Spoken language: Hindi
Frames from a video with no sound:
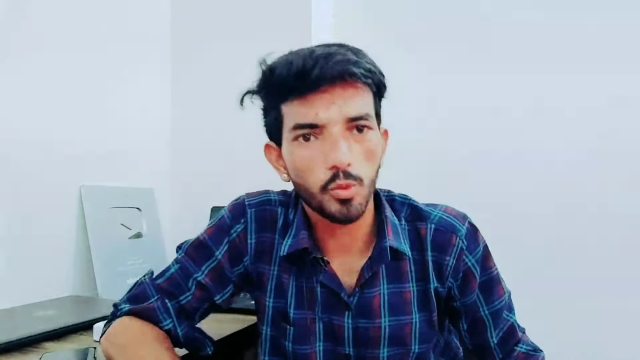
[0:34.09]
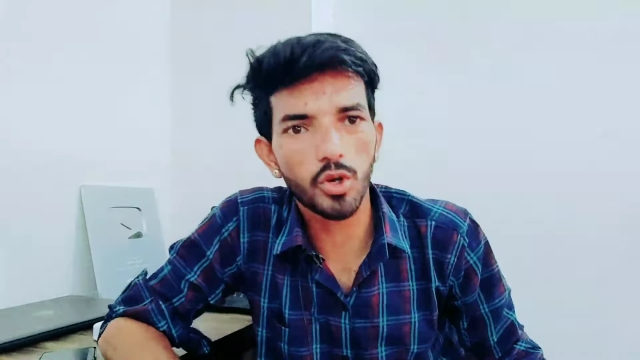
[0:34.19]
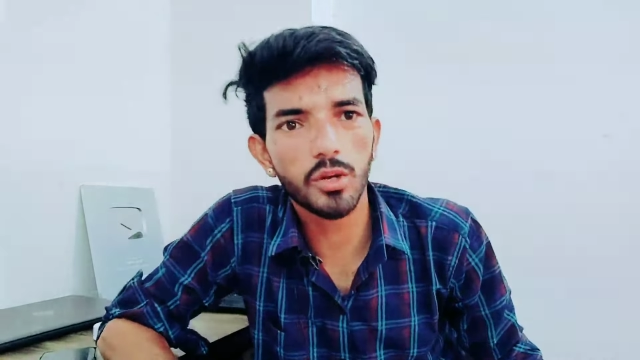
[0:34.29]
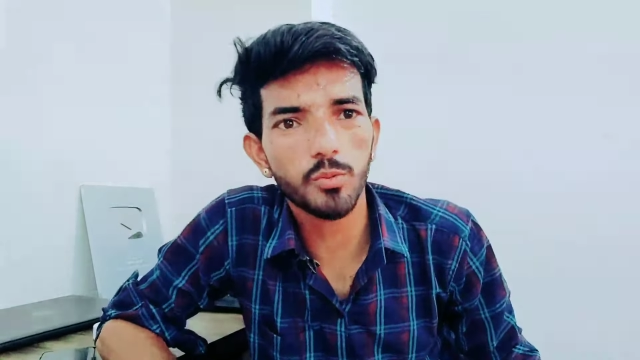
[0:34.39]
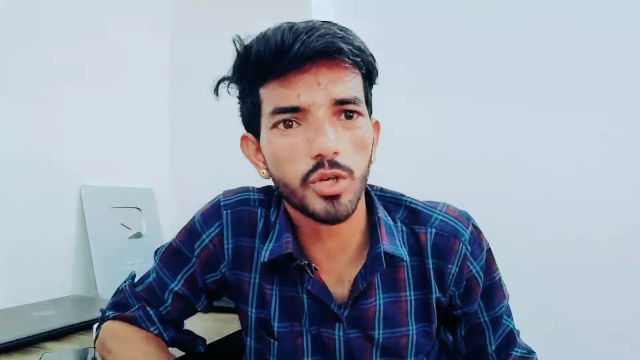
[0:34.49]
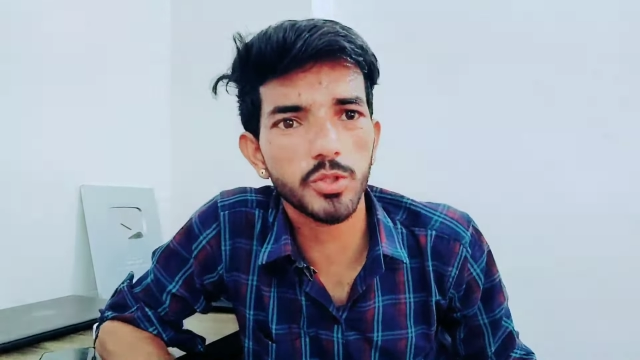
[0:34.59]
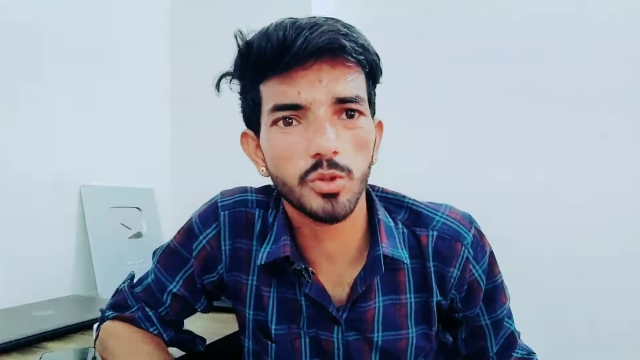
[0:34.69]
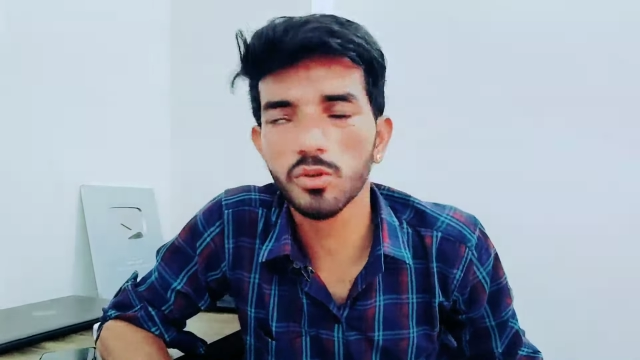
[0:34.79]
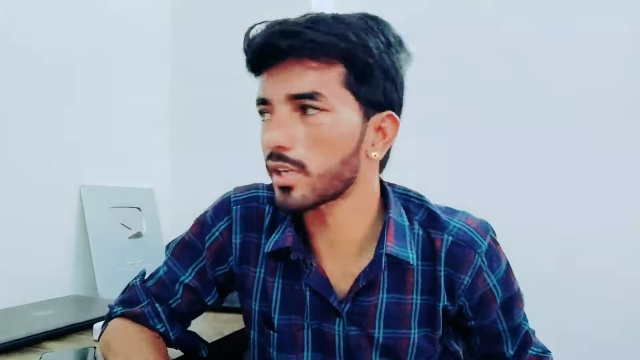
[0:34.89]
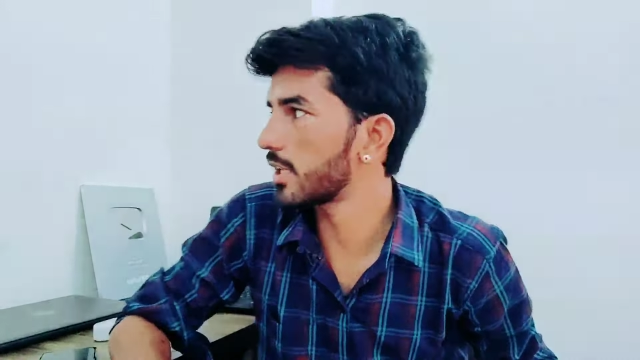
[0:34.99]
पूरा का पूरा
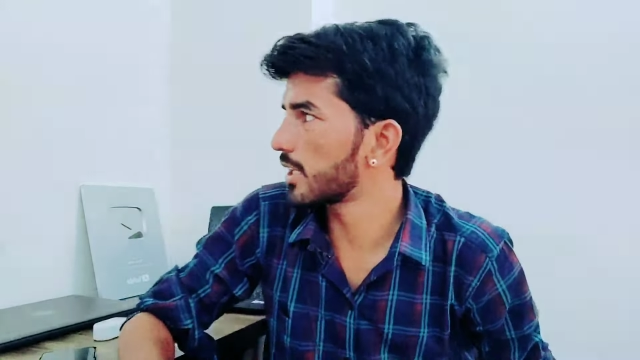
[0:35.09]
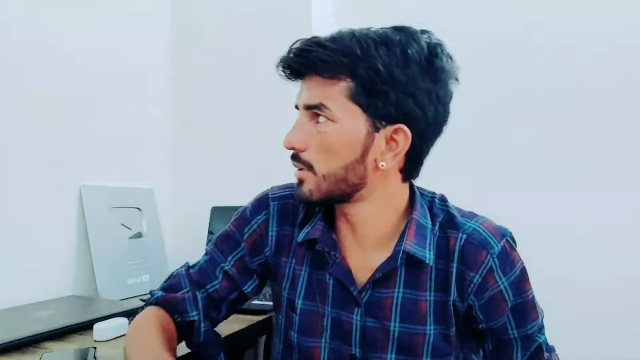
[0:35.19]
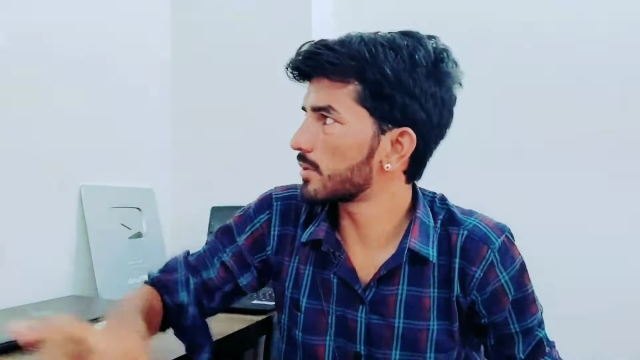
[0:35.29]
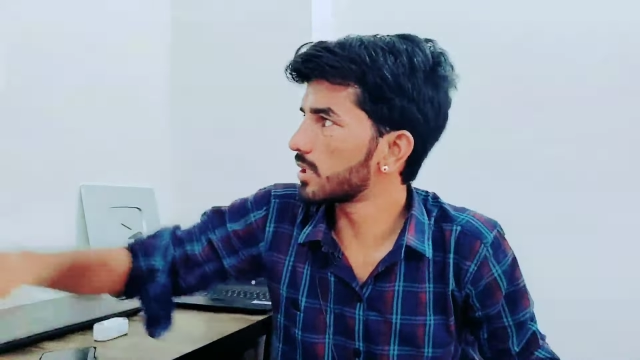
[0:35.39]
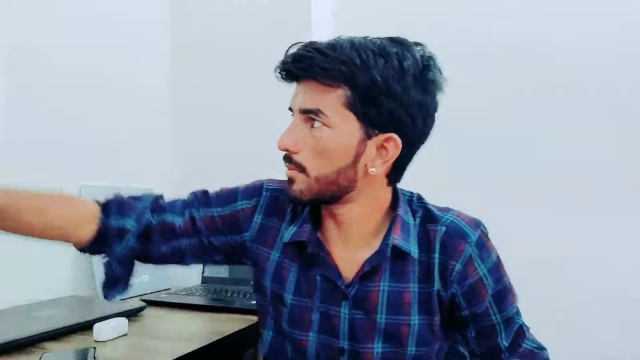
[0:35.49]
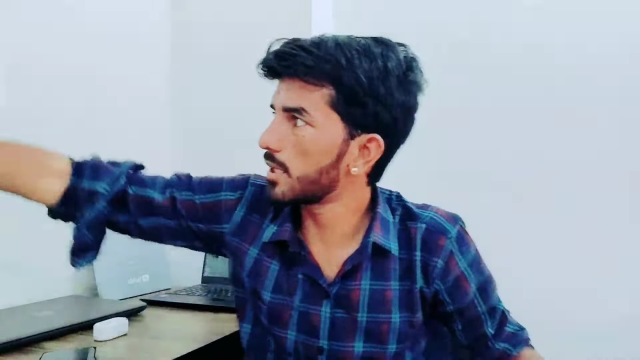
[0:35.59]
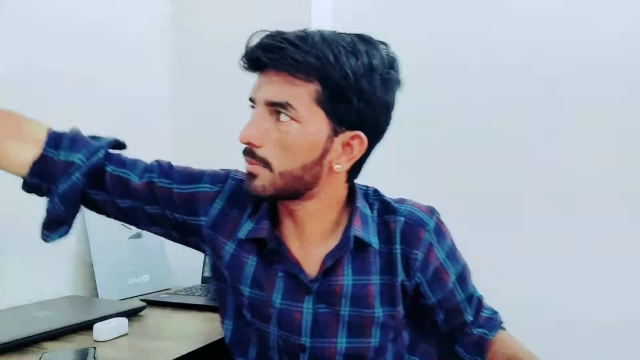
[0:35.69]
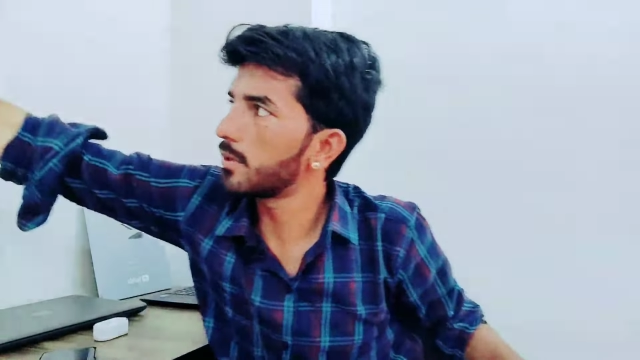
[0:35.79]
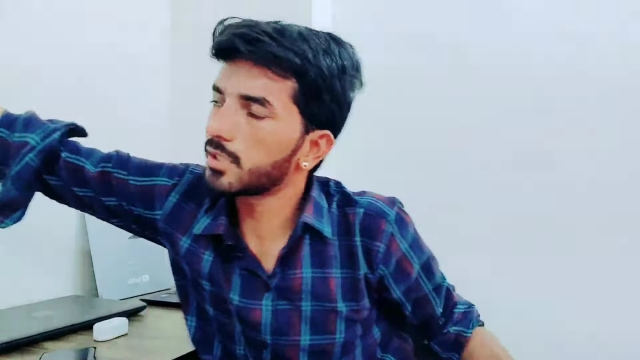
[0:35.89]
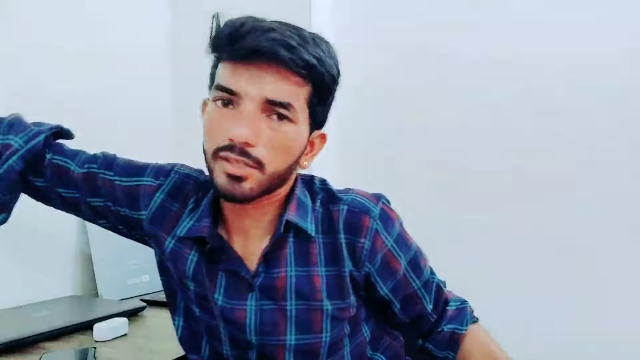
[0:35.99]
जो कहने का मतलब
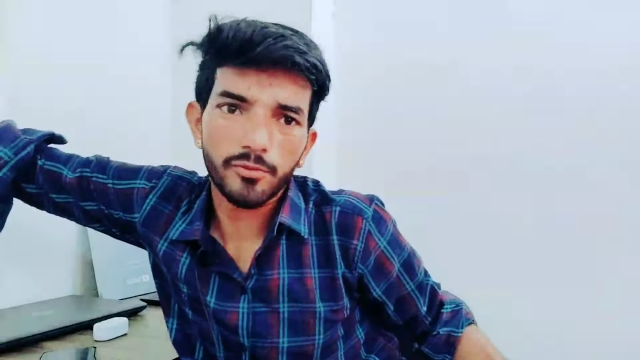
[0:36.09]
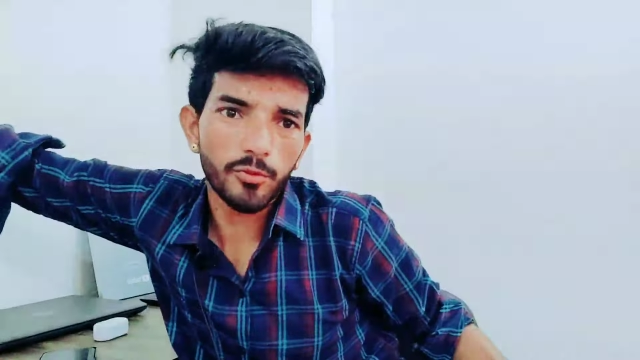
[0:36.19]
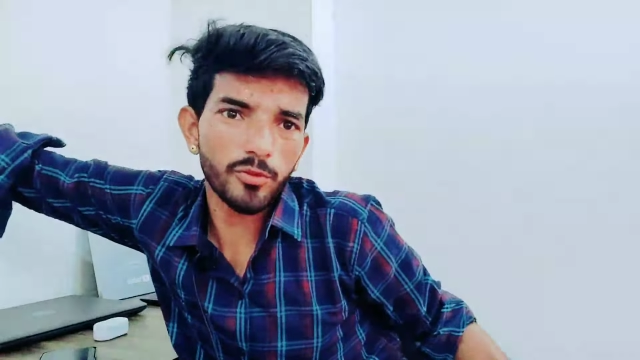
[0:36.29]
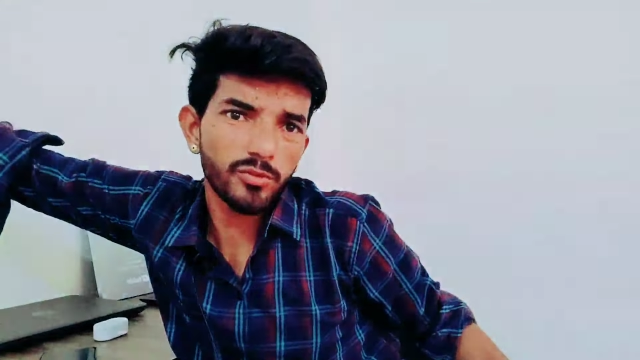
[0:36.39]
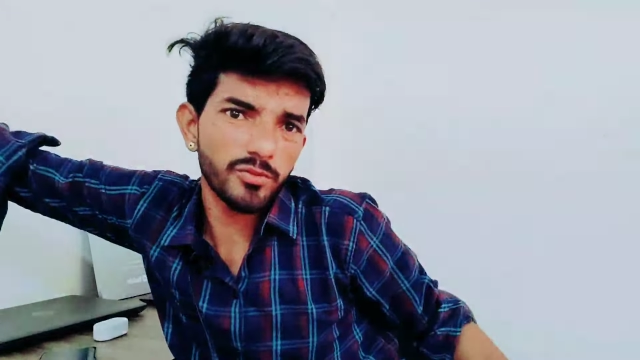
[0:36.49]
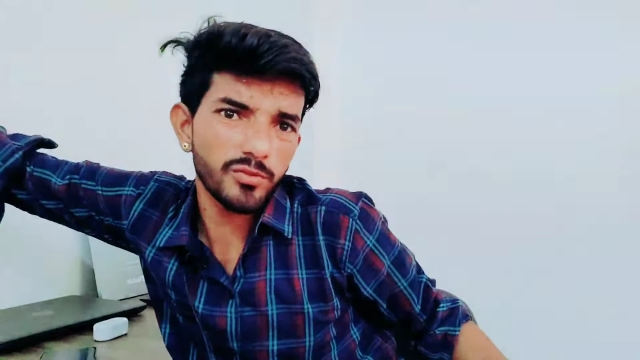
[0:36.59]
एक मिनट